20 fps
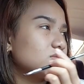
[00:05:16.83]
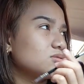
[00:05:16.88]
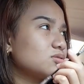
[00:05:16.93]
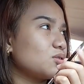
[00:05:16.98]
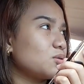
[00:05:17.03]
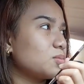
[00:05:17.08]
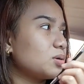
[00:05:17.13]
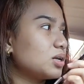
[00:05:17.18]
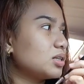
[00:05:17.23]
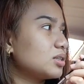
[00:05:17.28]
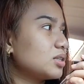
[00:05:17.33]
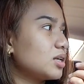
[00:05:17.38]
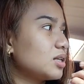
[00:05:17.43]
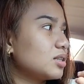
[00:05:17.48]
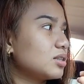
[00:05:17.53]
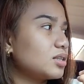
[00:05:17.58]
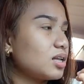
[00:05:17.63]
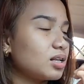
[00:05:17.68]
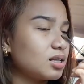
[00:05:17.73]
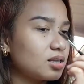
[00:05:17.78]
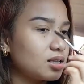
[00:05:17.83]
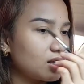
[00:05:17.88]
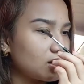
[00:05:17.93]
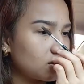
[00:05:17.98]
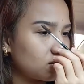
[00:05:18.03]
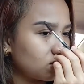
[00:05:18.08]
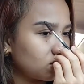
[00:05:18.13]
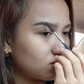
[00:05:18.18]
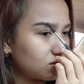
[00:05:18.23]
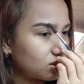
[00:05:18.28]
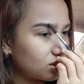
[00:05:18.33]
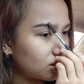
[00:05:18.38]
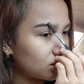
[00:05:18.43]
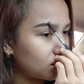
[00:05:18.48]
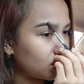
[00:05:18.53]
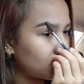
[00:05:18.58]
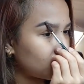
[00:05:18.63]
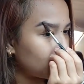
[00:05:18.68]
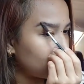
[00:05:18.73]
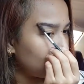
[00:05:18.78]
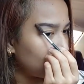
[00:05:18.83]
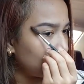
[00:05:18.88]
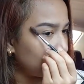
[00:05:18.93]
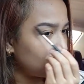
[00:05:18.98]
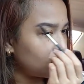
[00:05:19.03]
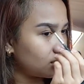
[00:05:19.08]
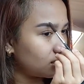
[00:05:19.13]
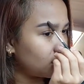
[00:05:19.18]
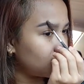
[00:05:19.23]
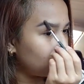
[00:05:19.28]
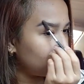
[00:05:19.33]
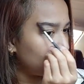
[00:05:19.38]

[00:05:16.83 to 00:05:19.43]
sobrang tinted na tong sasakyan eh.